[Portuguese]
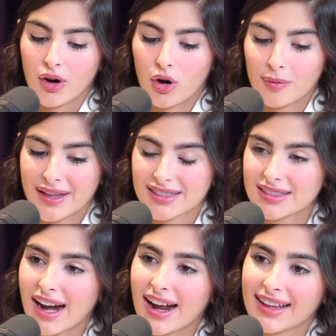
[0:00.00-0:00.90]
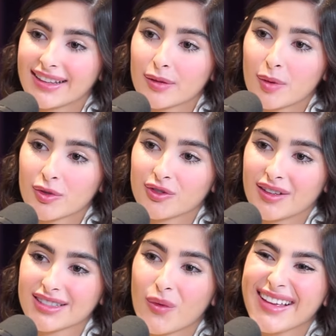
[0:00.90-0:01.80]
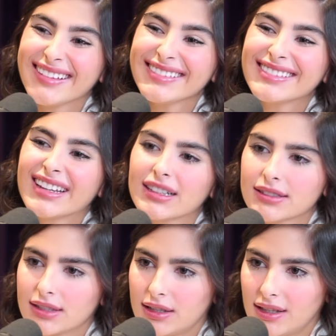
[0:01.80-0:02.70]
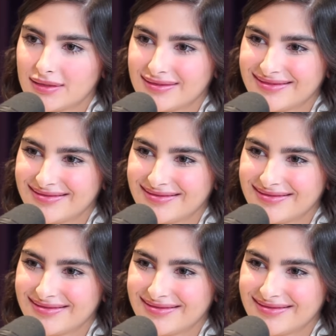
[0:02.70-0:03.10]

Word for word: começar a ter uma motivação intrínseca